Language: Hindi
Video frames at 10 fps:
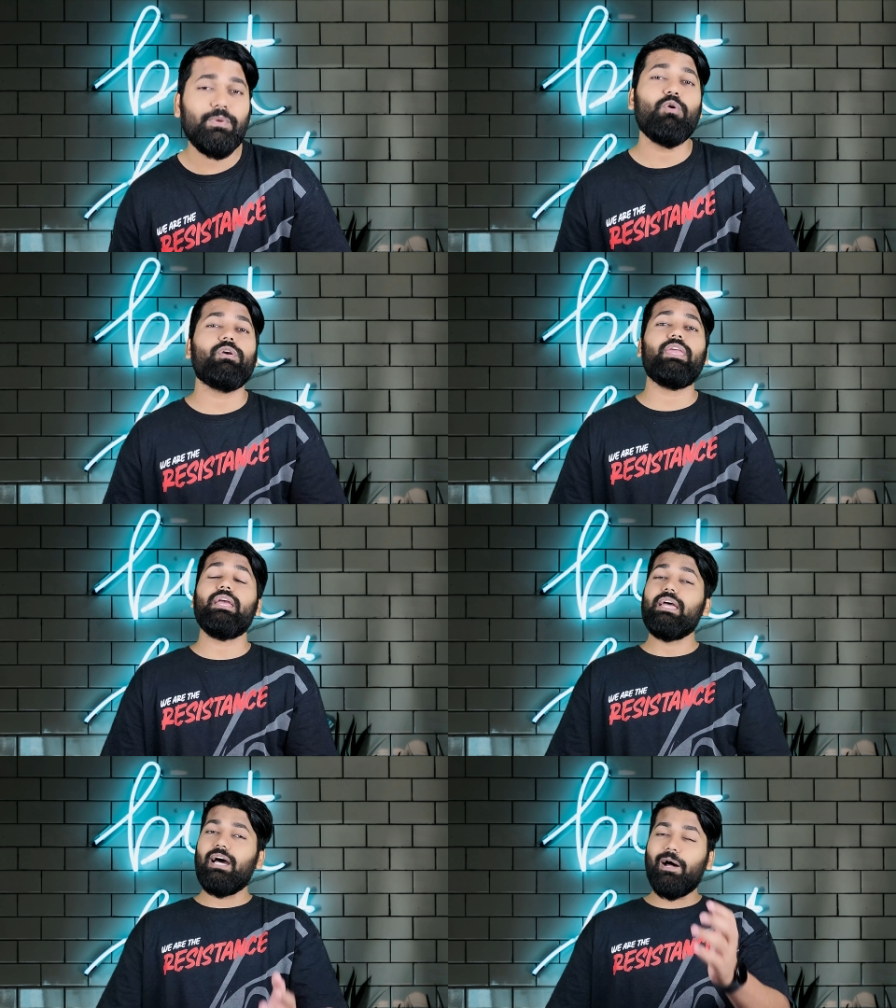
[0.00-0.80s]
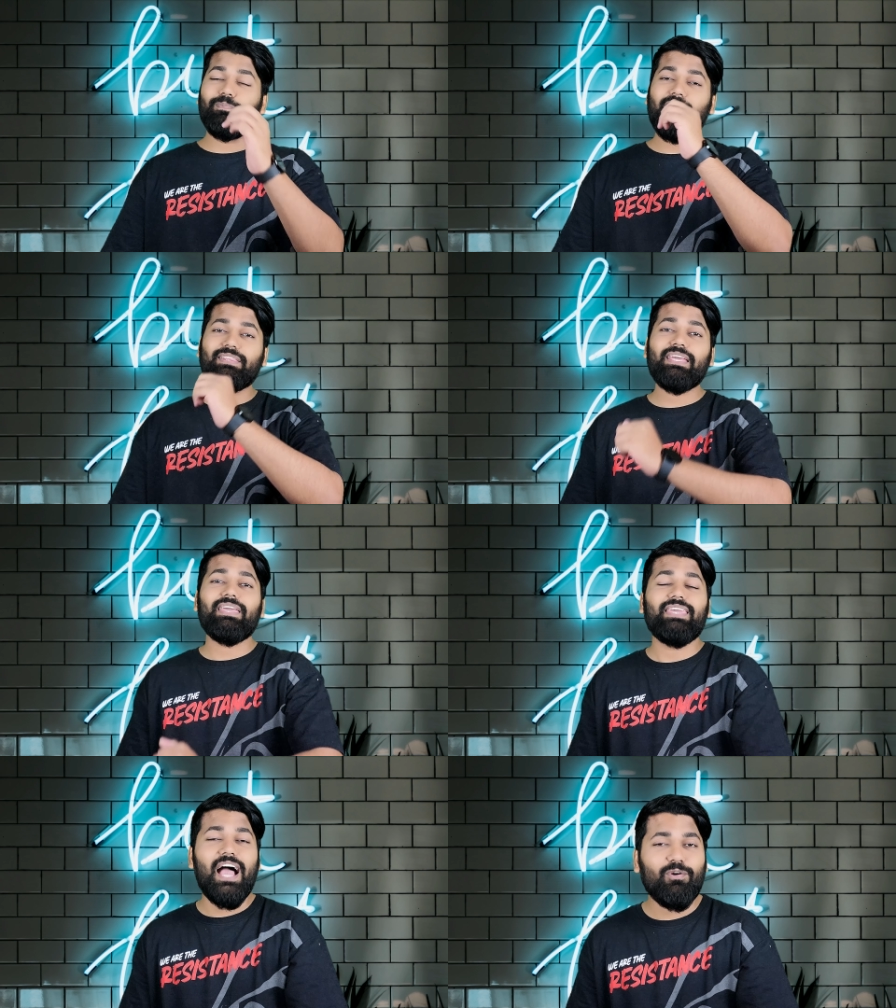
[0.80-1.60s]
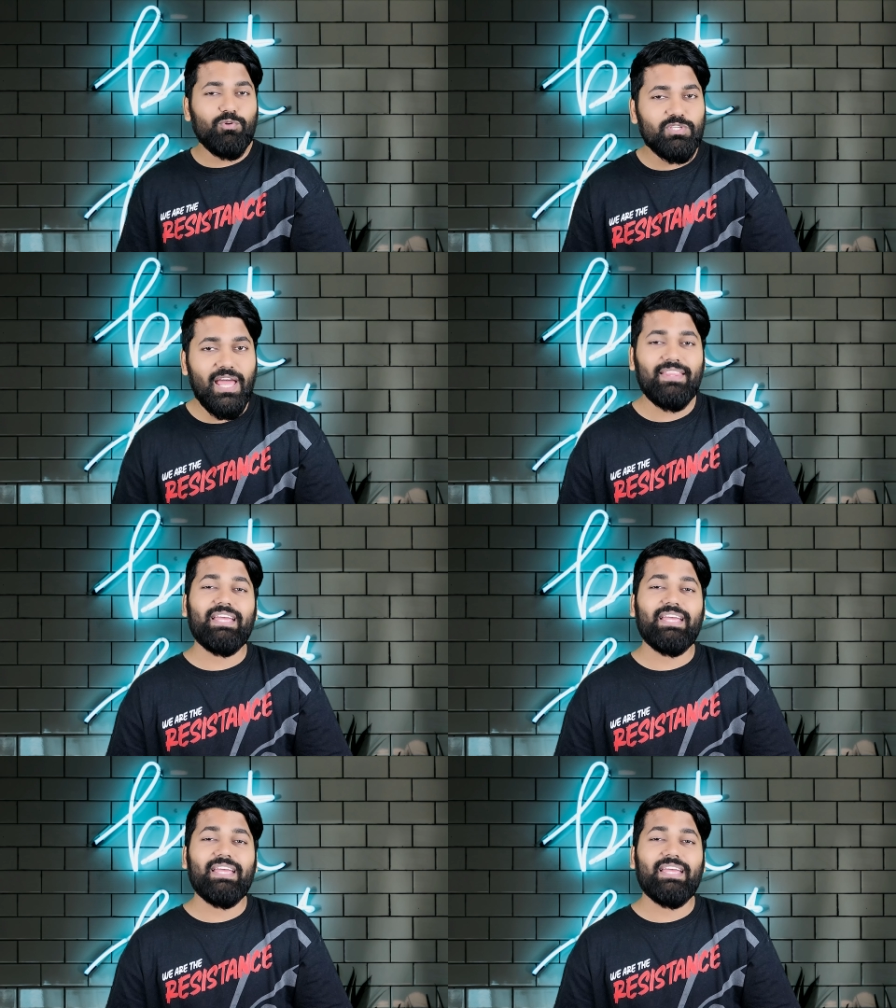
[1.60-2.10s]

भी होगी अब देखते हैं कि क्या कुछ नया